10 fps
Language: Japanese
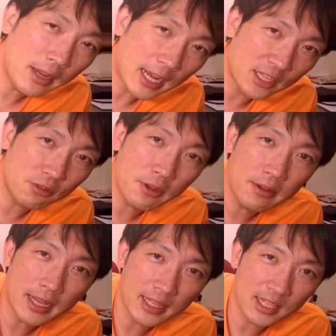演か8公
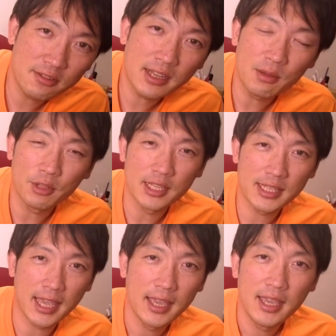演ぐらいあったツアーでもで
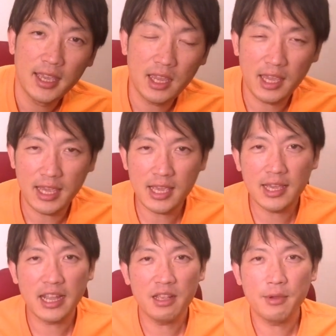すね、
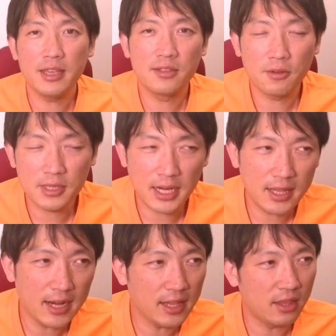1回でも演奏さ
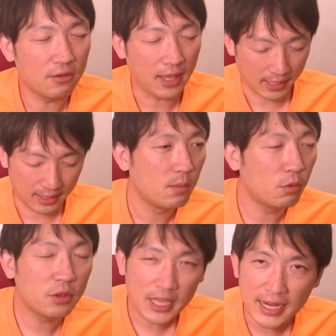れてないっていうね、
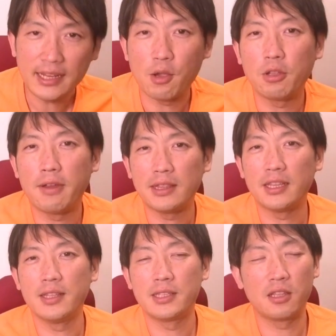もったいない曲ではあっ
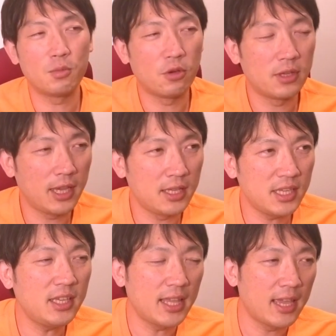たんですけども、
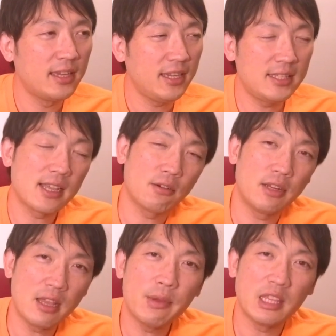ぜひね、いつか
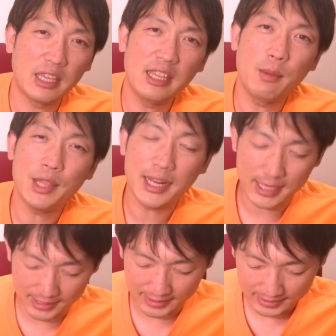これ生で聴いてみたい
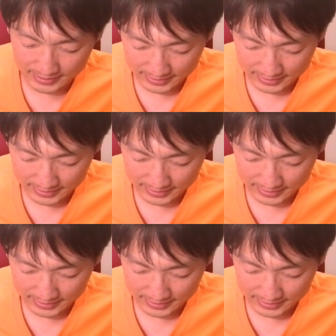です。